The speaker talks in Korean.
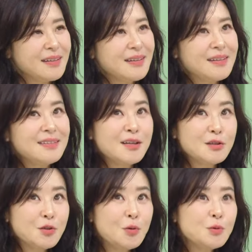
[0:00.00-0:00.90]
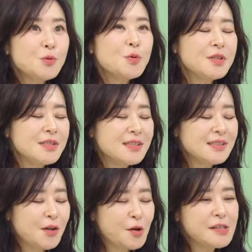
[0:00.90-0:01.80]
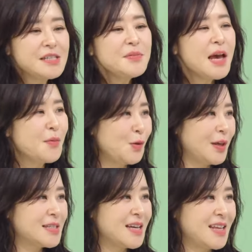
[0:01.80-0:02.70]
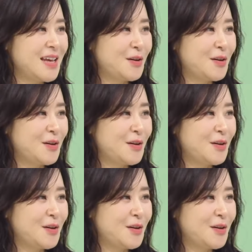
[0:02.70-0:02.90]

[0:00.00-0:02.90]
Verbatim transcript: 그냥 청소는 열심히 하면 되잖아요.